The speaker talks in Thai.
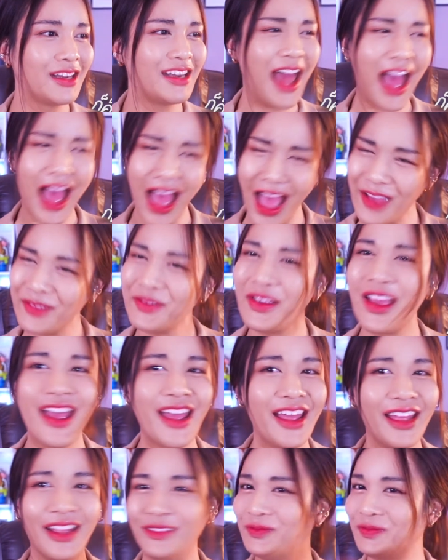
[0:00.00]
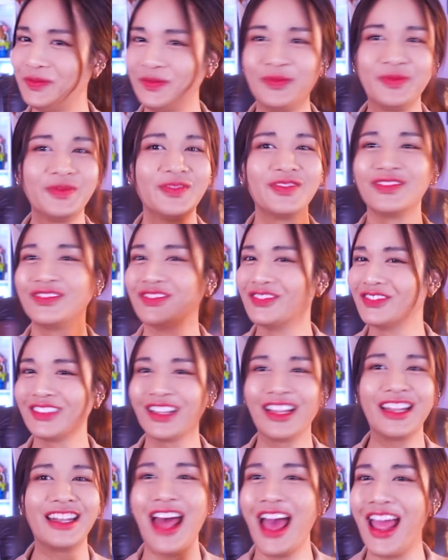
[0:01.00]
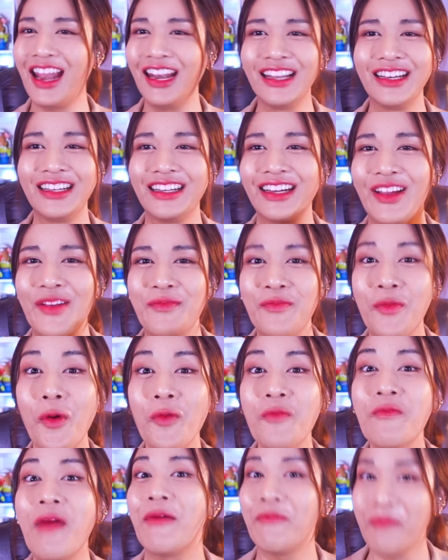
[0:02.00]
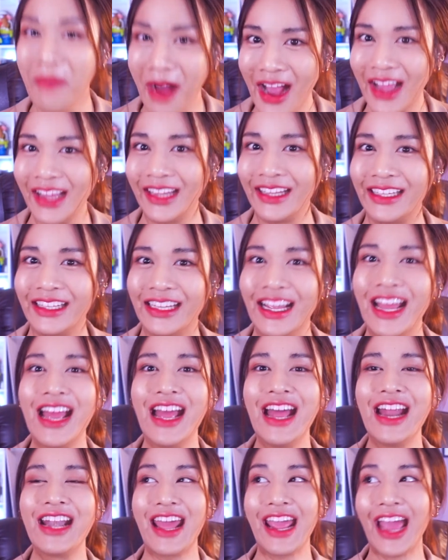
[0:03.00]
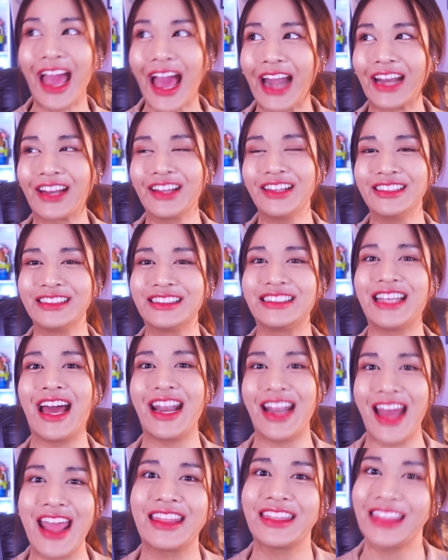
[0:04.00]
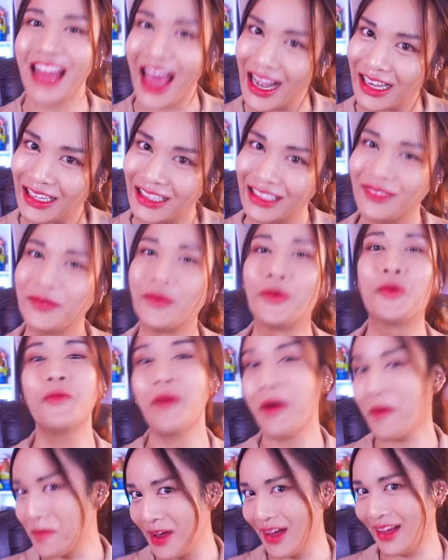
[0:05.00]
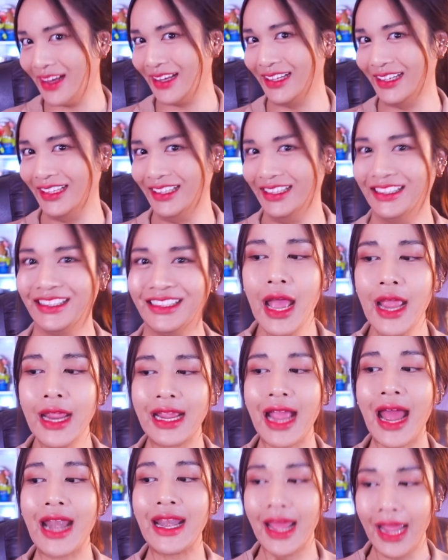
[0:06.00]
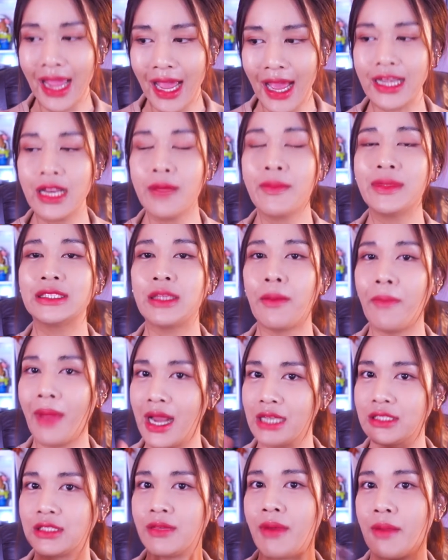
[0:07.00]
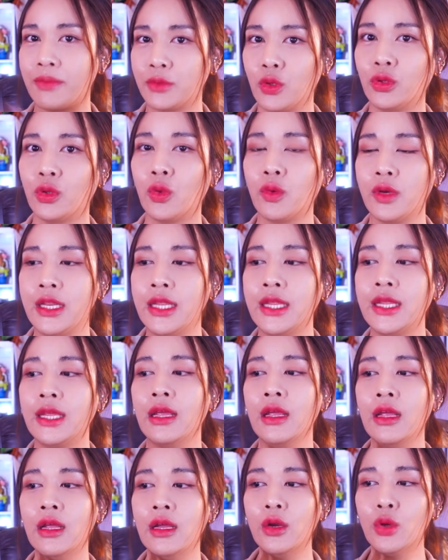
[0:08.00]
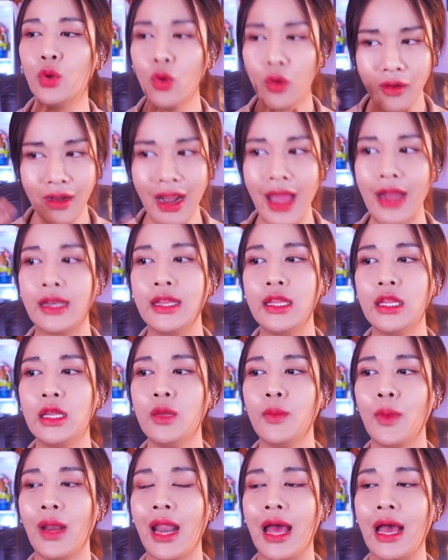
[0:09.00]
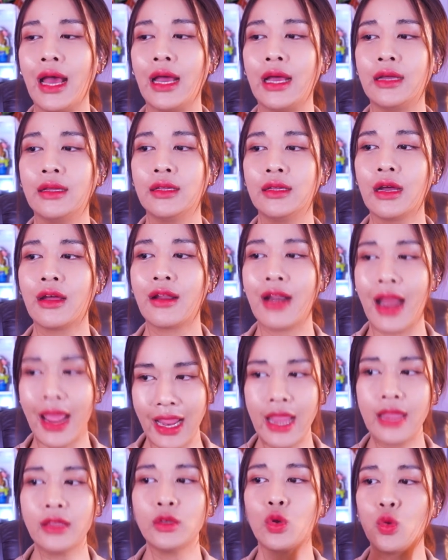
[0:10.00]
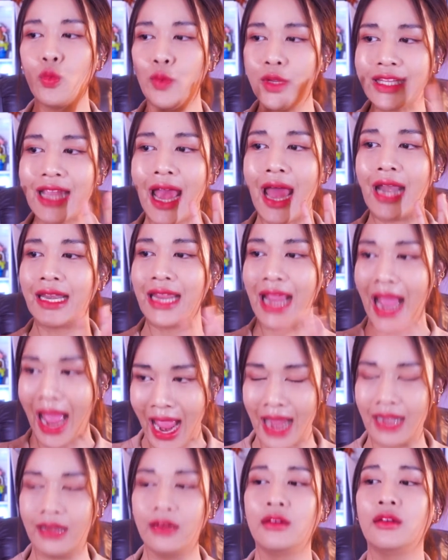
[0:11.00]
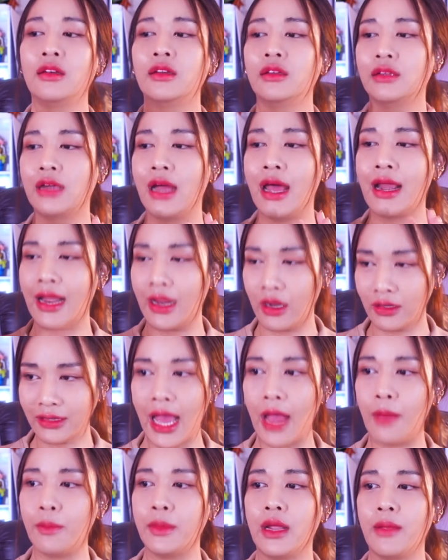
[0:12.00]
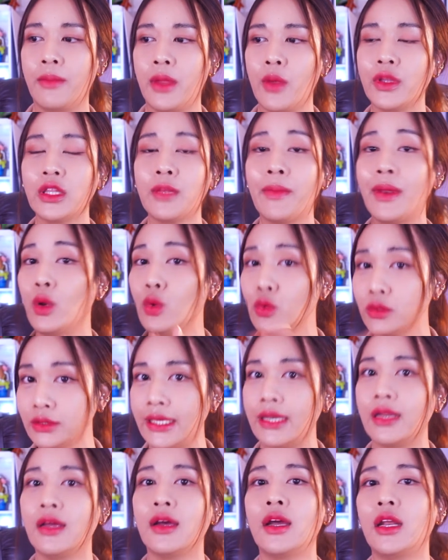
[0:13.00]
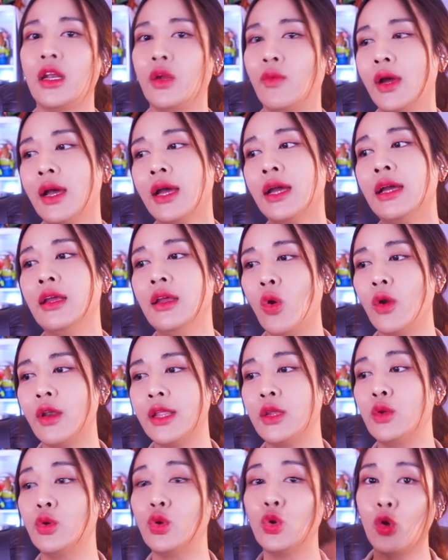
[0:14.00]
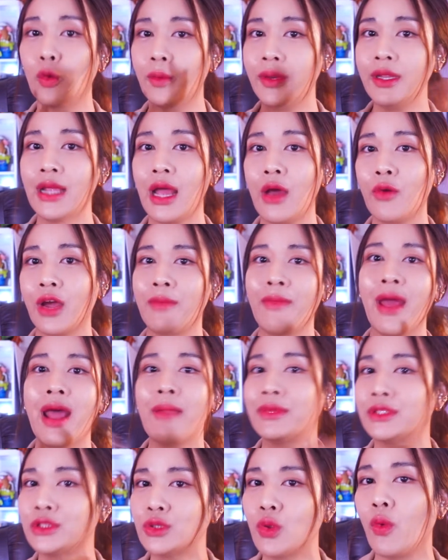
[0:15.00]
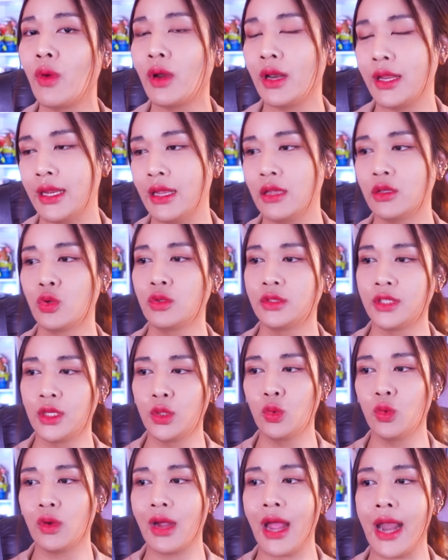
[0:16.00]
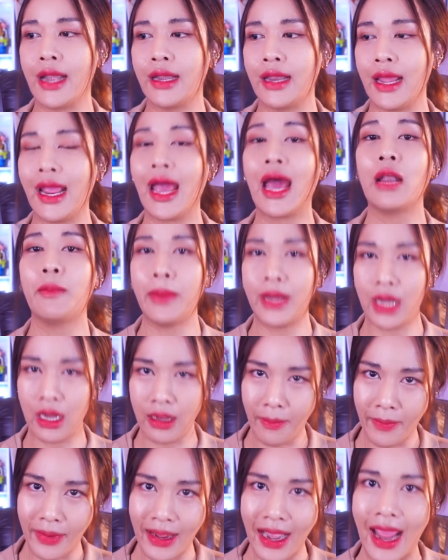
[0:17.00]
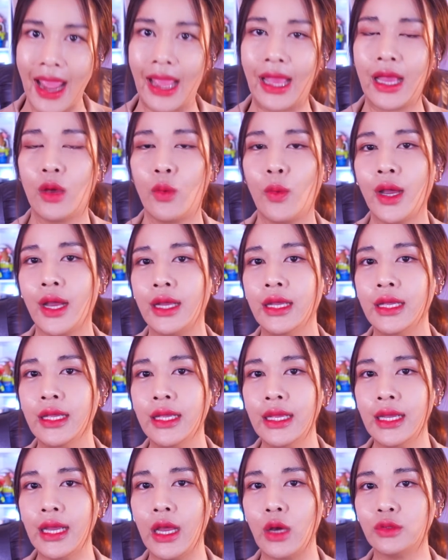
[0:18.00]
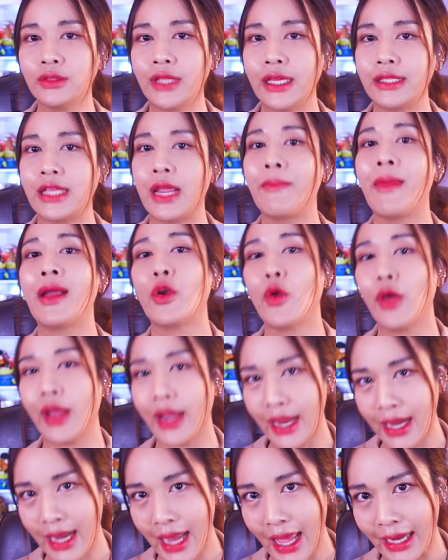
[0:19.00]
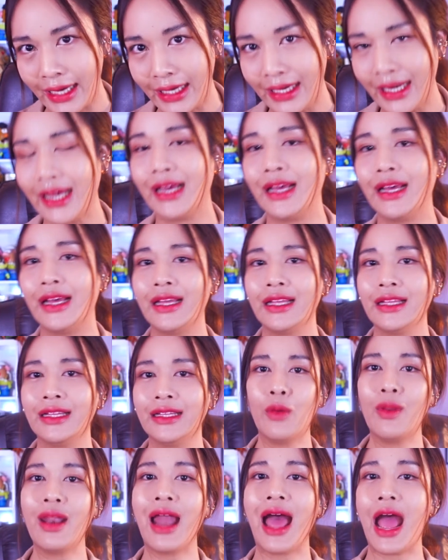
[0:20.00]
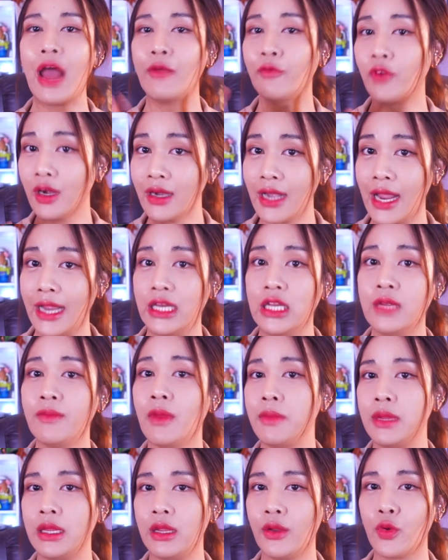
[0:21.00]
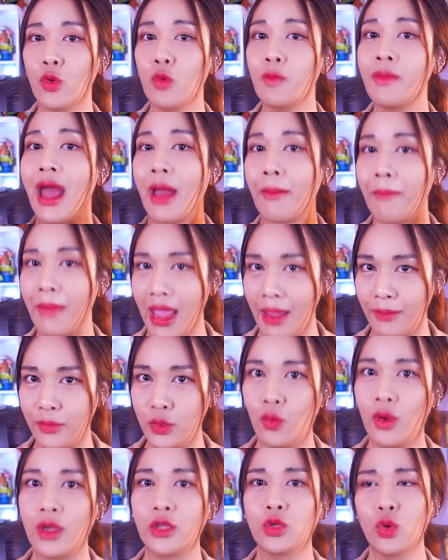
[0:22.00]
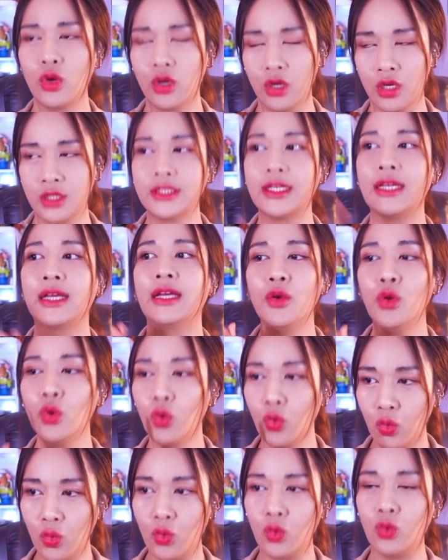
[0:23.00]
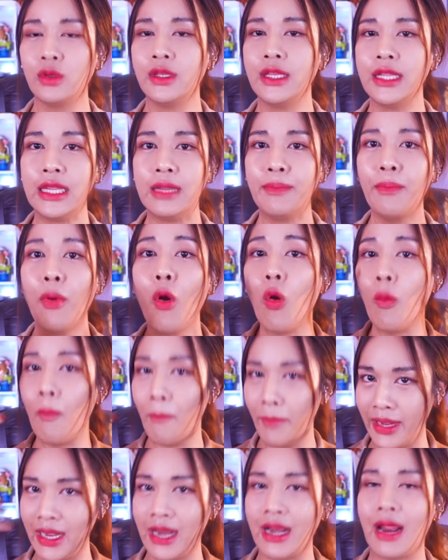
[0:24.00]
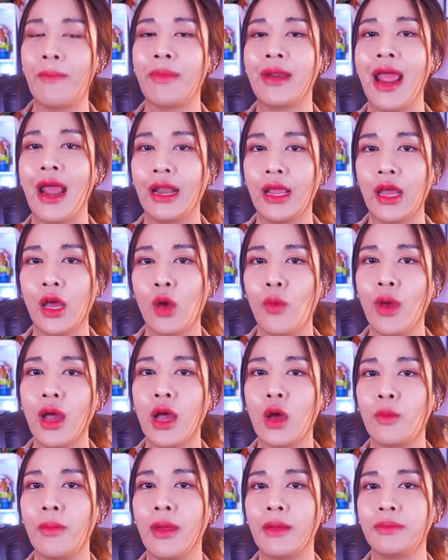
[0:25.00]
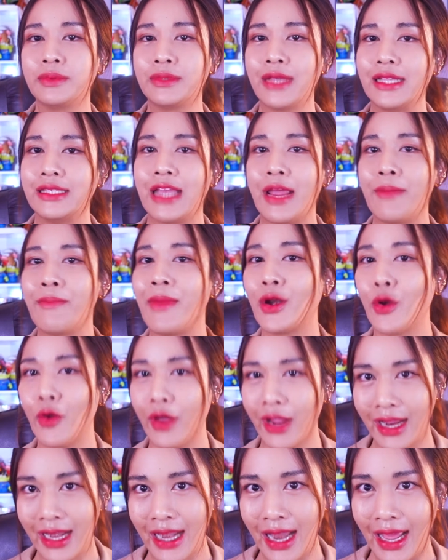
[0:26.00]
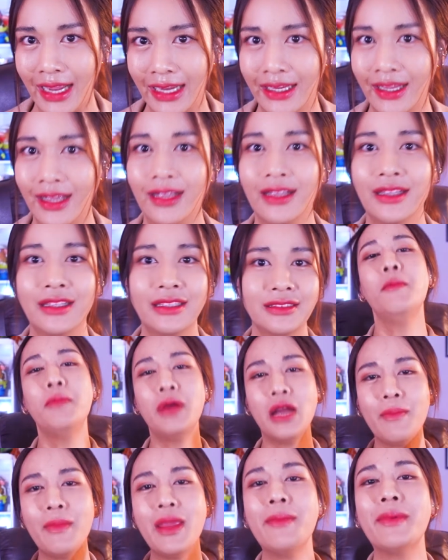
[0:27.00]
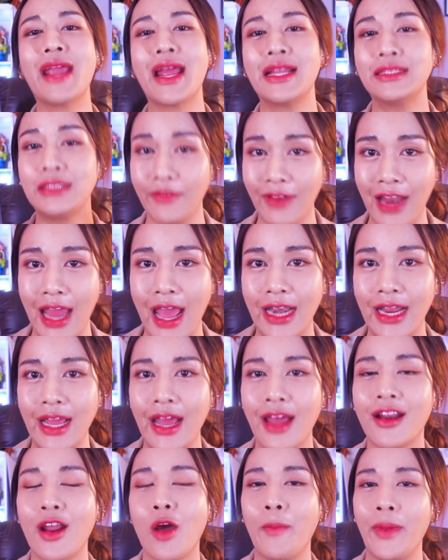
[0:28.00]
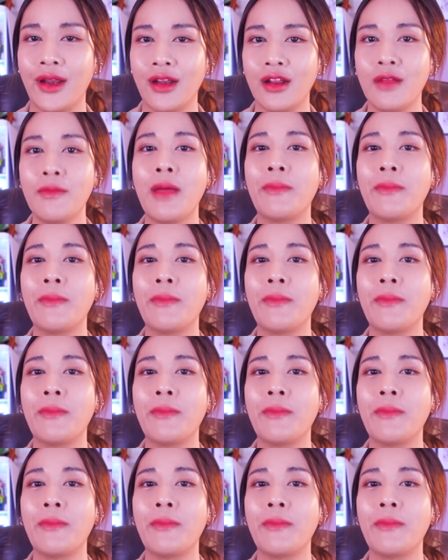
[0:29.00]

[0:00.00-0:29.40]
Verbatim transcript: ได้แม่ ได้เลยมุกมาใหม่ไดคัทก็คือสระไดตัดมุกมาใหม่ไอการไดคัทเนี่ยมันสำคัญสำหรับชนตรงที่ทุกครั้งที่เวลาใครให้ชนวิจารณ์งานหรืออะไรก็ตามเนี่ยไม่ว่าจะเป็นลูกติดเอ่ยหรือว่าคนใน ยูทูบ ที่เอาการบ้านมาส่งอะไรเงี้ยชนจะดูการไดคัทเป็นอันดับแรกค่ะว่าเขาใส่ใจมากน้อยแค่ไหนนะคะแล้วเวลาอาร์ตเวิร์กไหนที่มันมีรูปนางแบบอยู่ชนก็จะดูที่ผมเป็นอันดับแรกเลยค่ะว่าเขาแบบใส่ใจมากน้อยแค่ไหนเงี้ยเพื่อไม่ให้เป็นการเสียเวลานะคะเราไปเริ่ม